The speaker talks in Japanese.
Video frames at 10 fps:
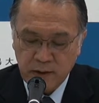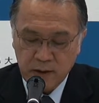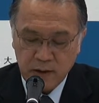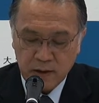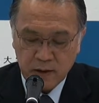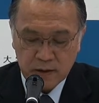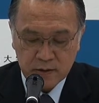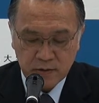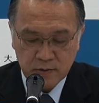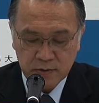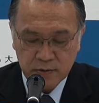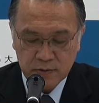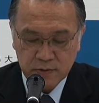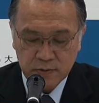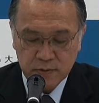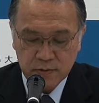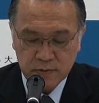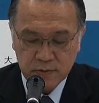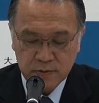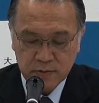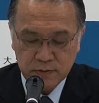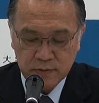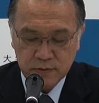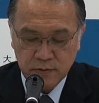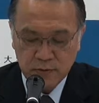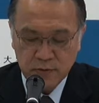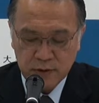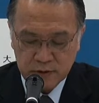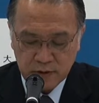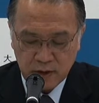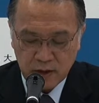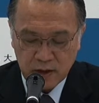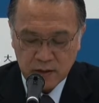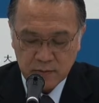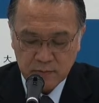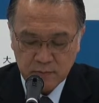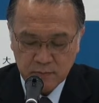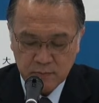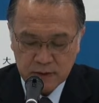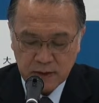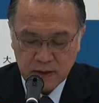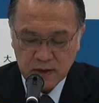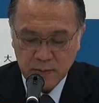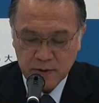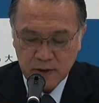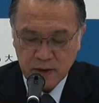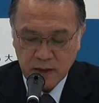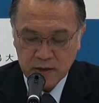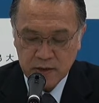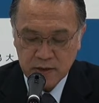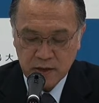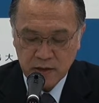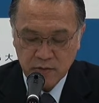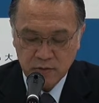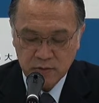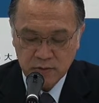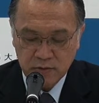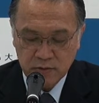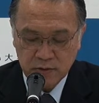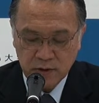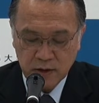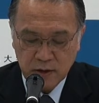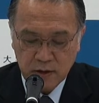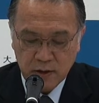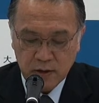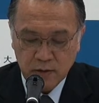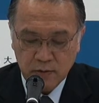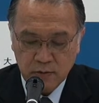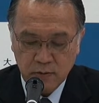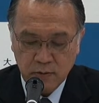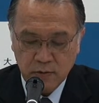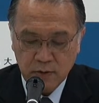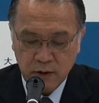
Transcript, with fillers: まあ、そういうことをですねまた改めて発信していこうということでこの